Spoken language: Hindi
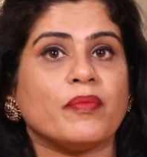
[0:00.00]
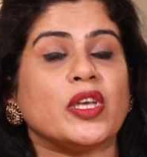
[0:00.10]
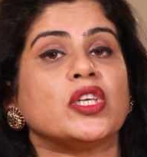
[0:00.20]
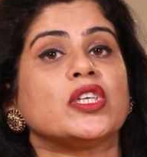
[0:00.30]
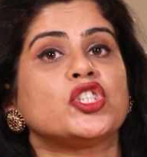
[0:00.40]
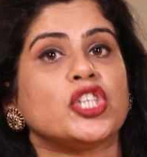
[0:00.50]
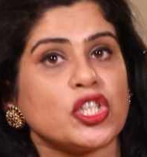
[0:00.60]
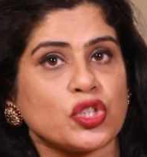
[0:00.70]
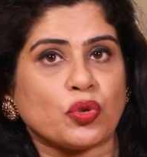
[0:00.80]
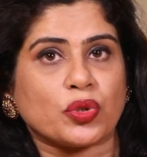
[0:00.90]
में
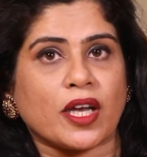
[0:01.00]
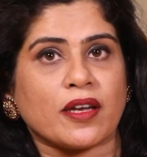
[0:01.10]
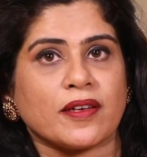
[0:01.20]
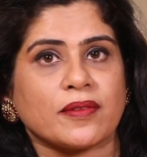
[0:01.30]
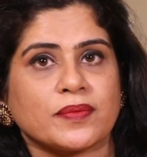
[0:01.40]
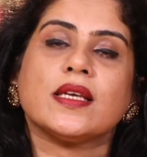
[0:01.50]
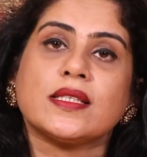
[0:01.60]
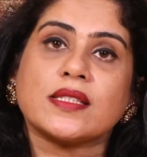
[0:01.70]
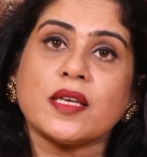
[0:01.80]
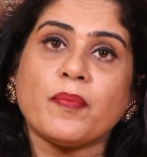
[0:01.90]
चेंज होता है
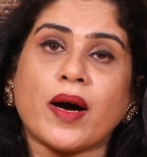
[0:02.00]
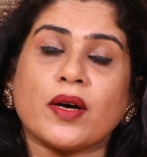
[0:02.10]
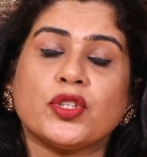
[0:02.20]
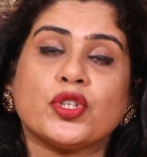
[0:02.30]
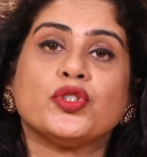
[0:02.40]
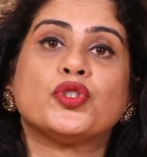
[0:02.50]
इसके बाद